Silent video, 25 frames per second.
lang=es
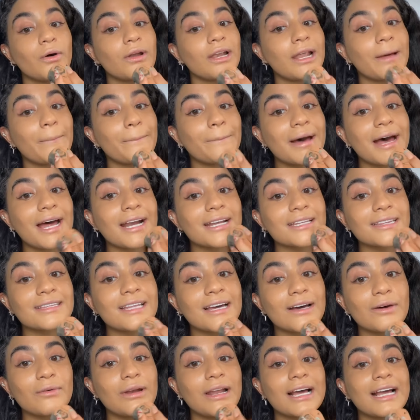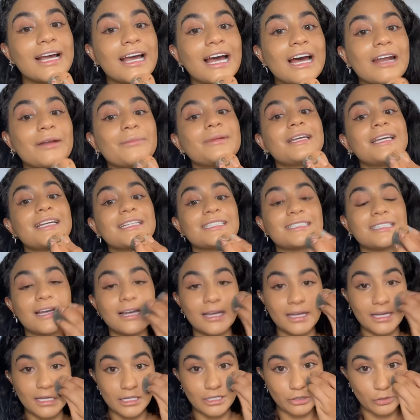Hola Marta, hola Carmen que
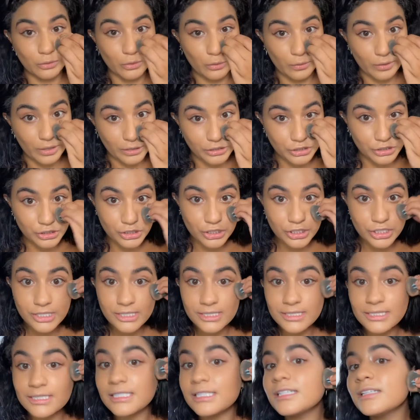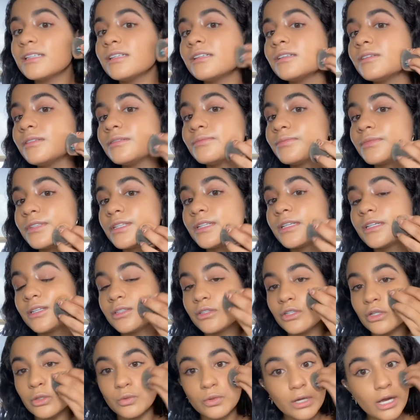está en Nueva Jersey.
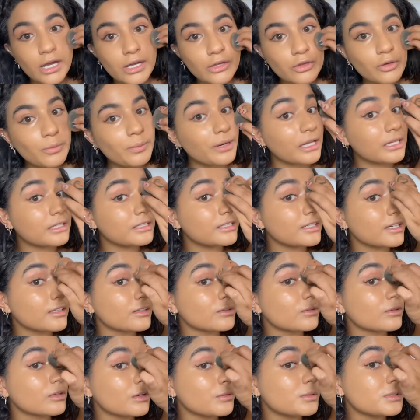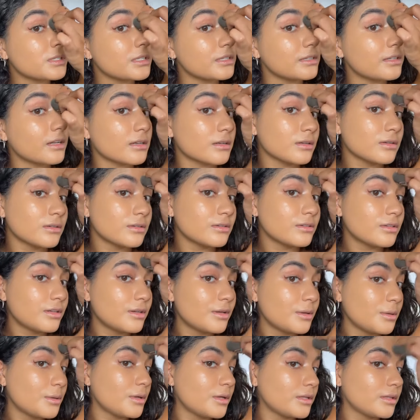Yo nunca he ido para allá, tengo que visitarlo.
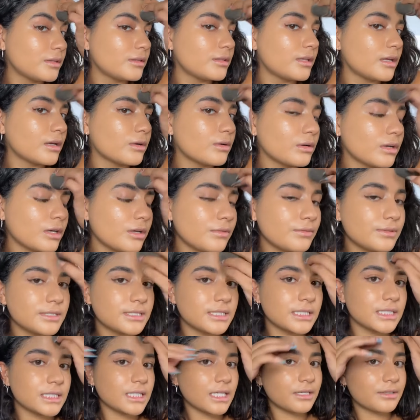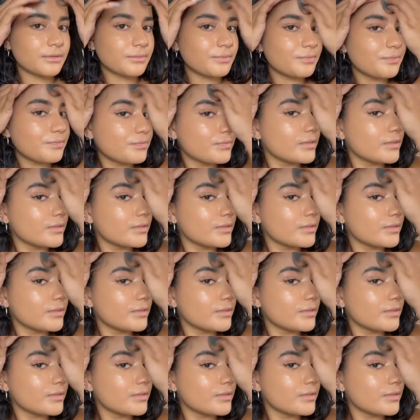Tengo que visitar.